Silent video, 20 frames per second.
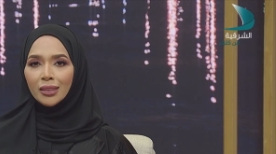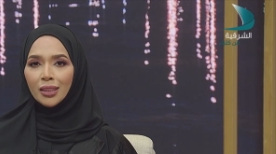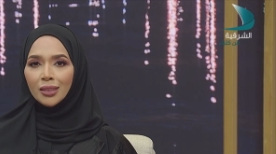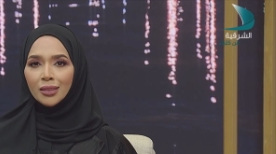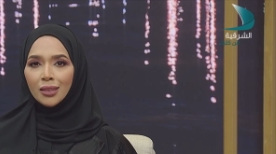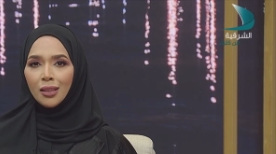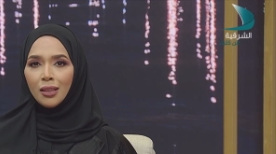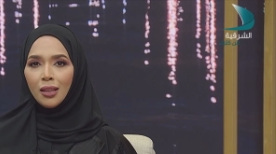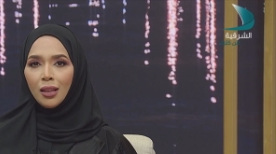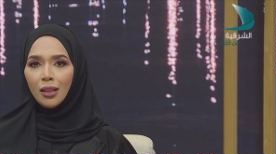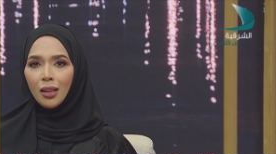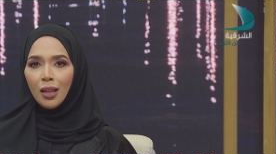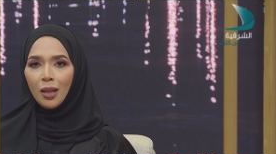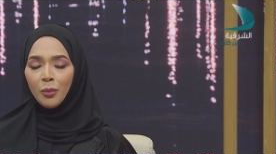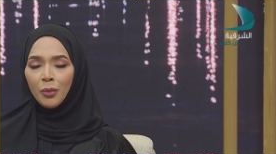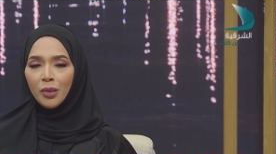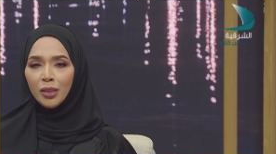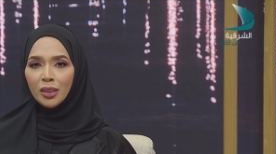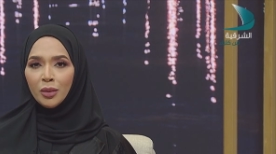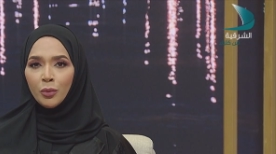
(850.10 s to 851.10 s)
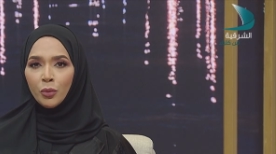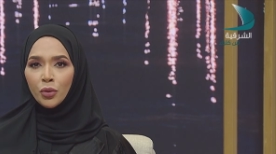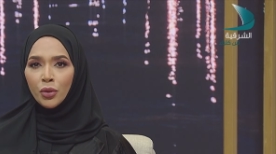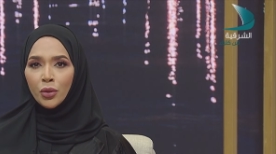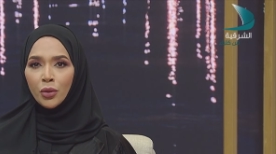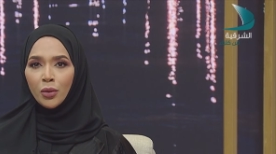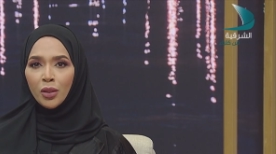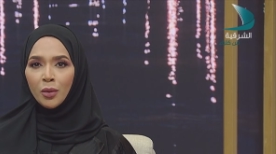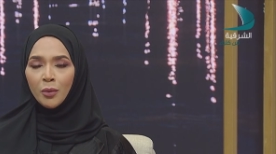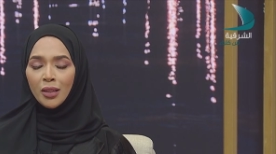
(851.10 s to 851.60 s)
عيسى صالح الحمادي
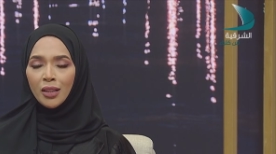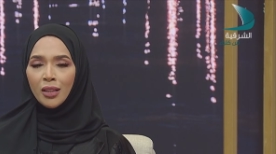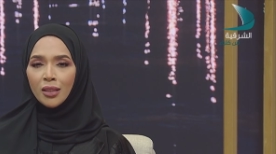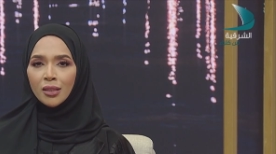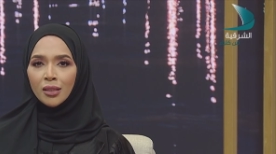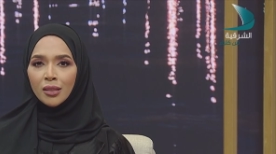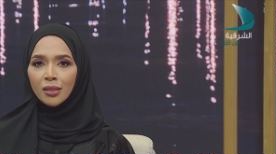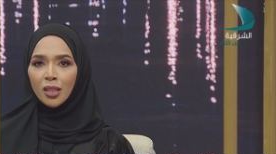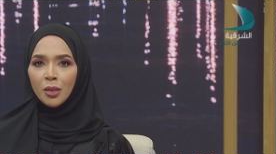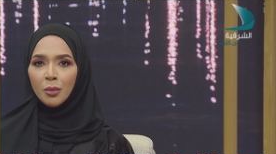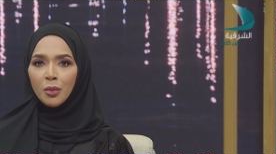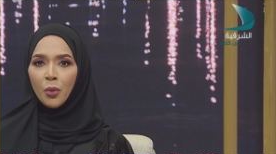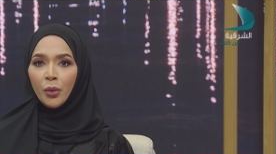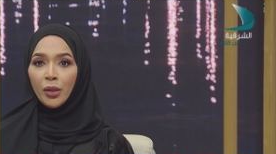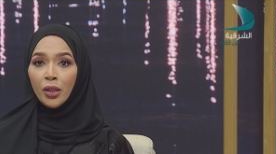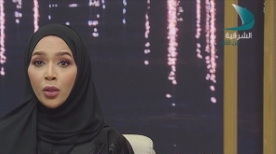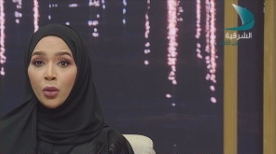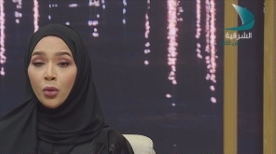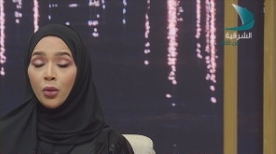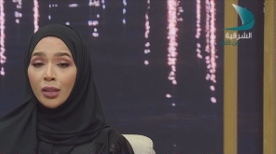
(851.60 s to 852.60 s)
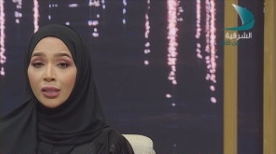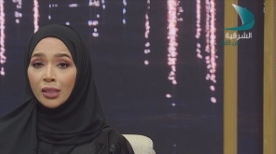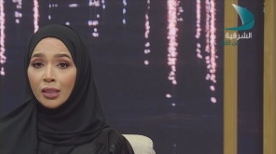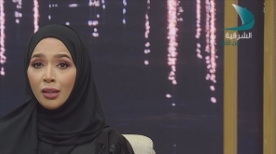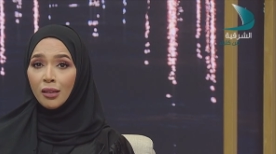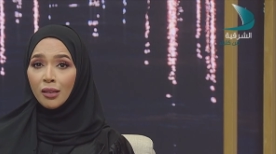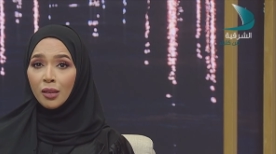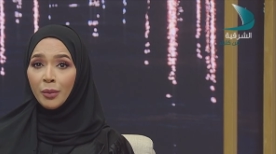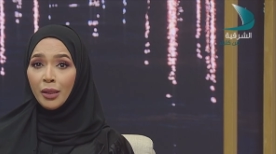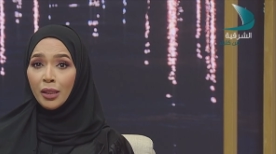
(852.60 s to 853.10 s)
مدير المركز التربوي للغه
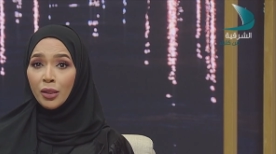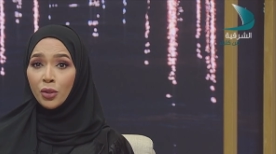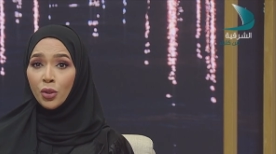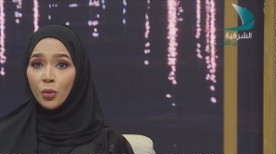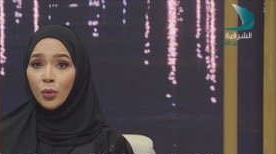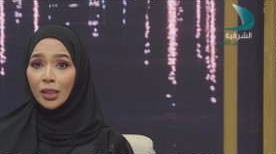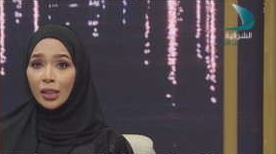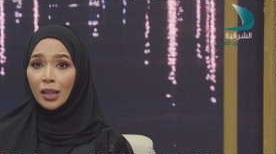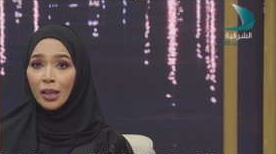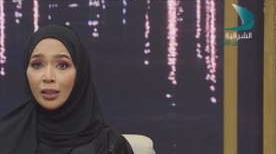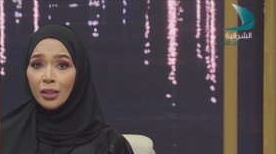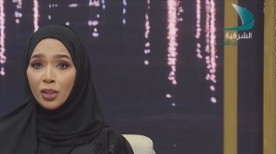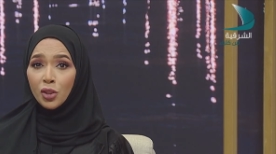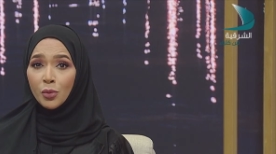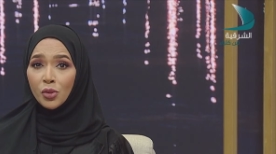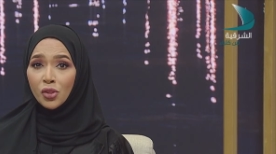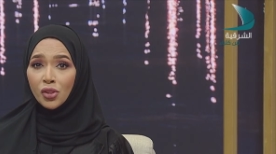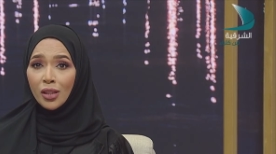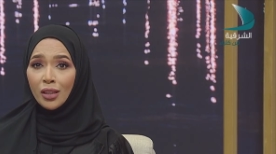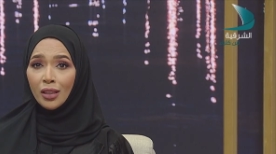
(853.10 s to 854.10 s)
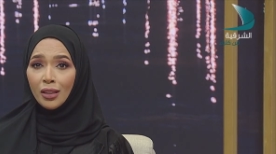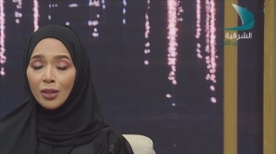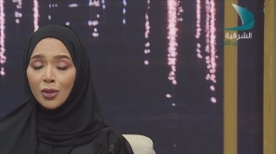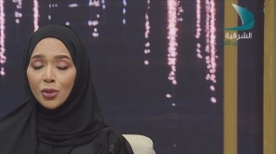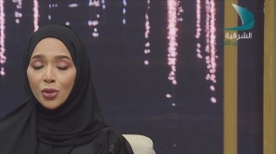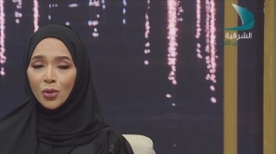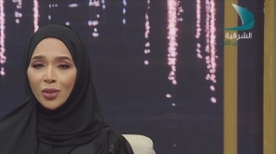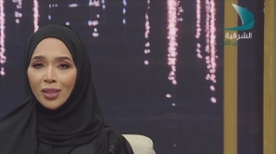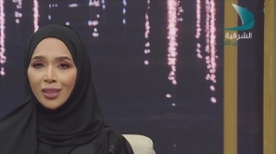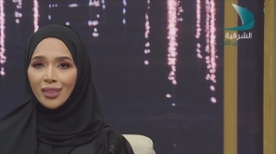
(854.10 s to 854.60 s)
العربيه لدول الخليج بالشرق
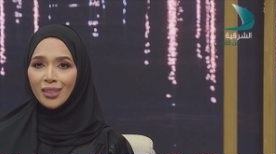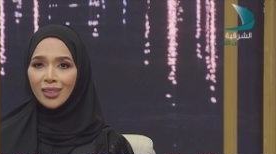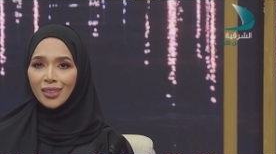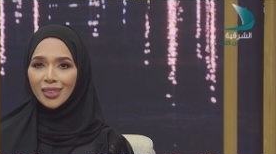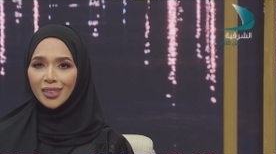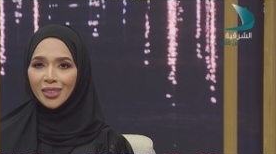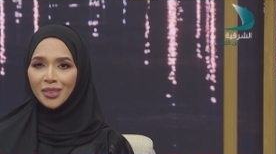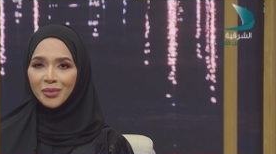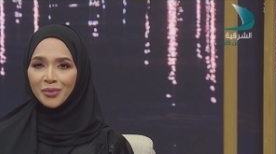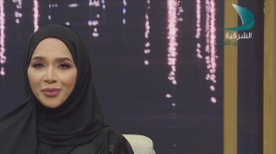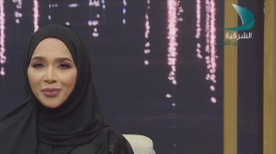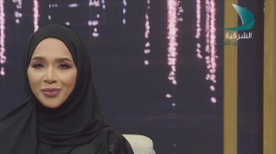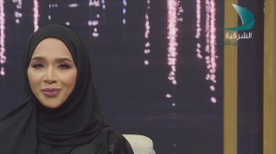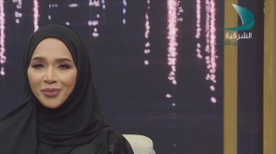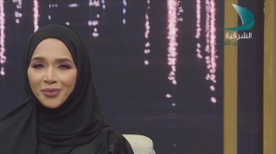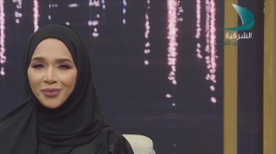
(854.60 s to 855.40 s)
شكرا لك.